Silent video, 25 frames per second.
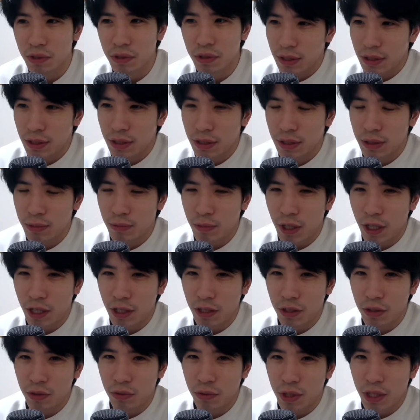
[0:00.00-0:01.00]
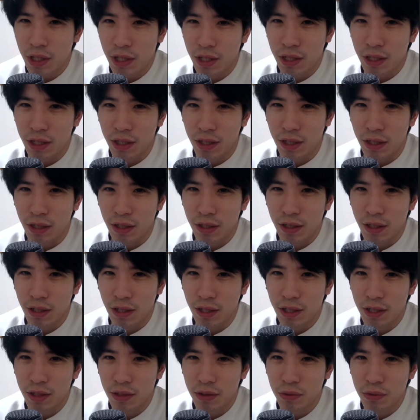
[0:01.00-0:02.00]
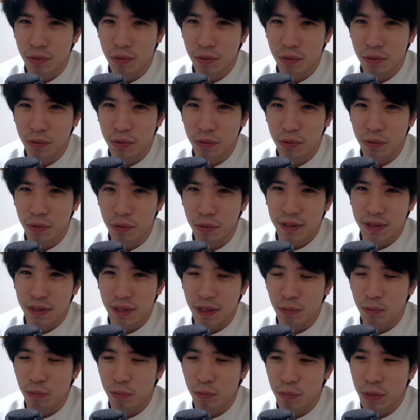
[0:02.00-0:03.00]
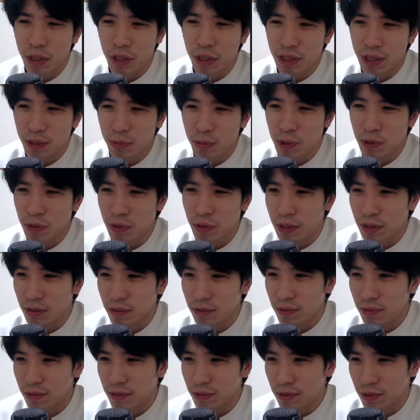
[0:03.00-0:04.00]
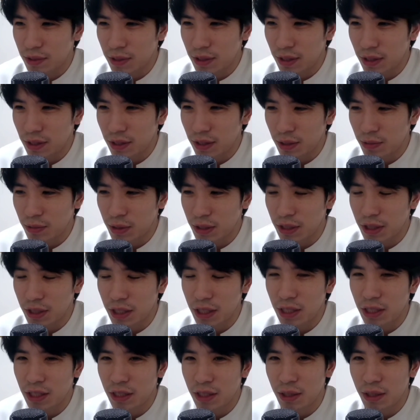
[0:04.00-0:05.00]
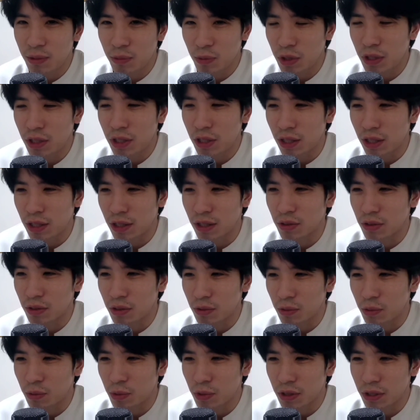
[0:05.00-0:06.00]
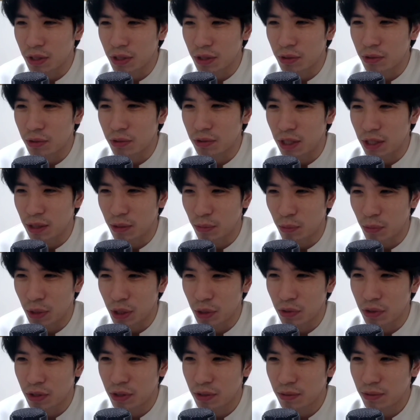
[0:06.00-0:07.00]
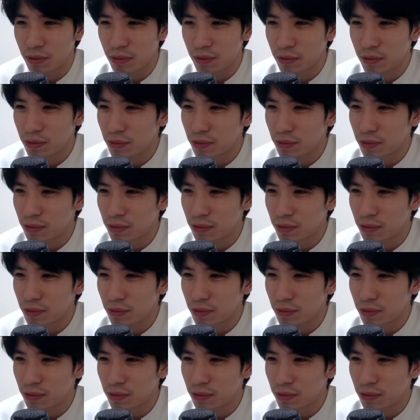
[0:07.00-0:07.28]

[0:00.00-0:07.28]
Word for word: スマートはあのー、いやめっちゃ迷ってるなんなら別に入れてもいいかなと思ってるぐらい迷ってる